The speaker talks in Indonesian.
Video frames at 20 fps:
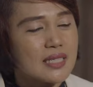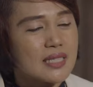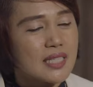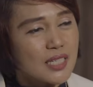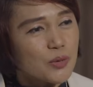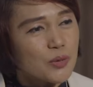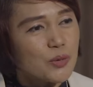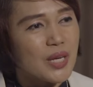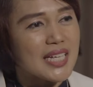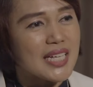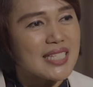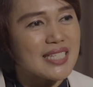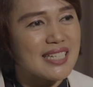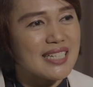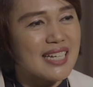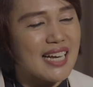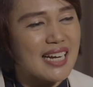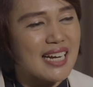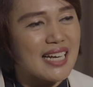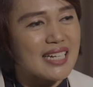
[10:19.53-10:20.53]
sirkulasi
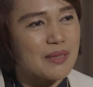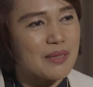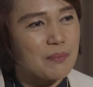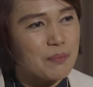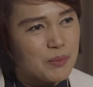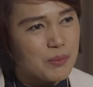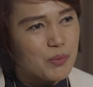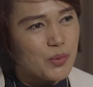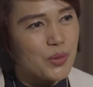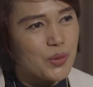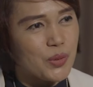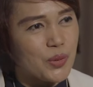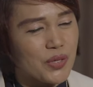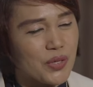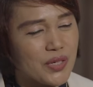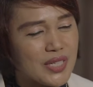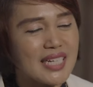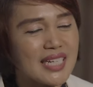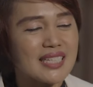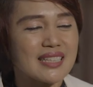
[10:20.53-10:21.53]
darah di pembuluh
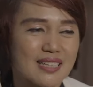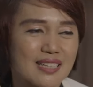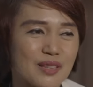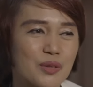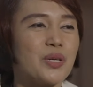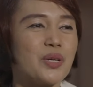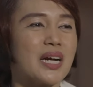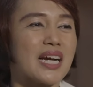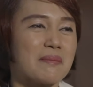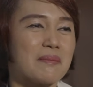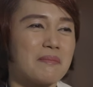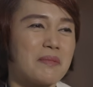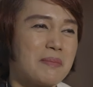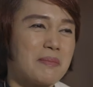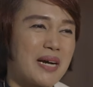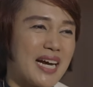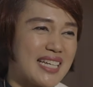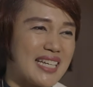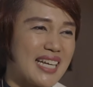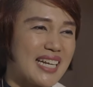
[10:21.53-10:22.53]
koroner tentu akan
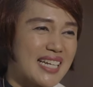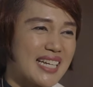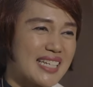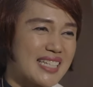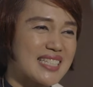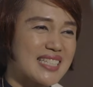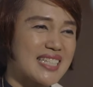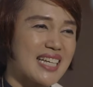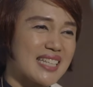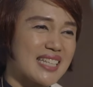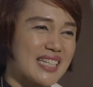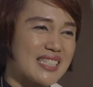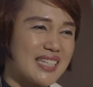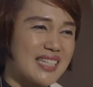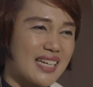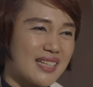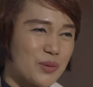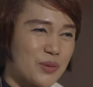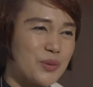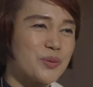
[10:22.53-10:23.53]
membahayakan membahayakan kesehatan
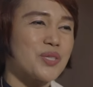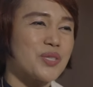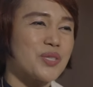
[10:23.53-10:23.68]
jantung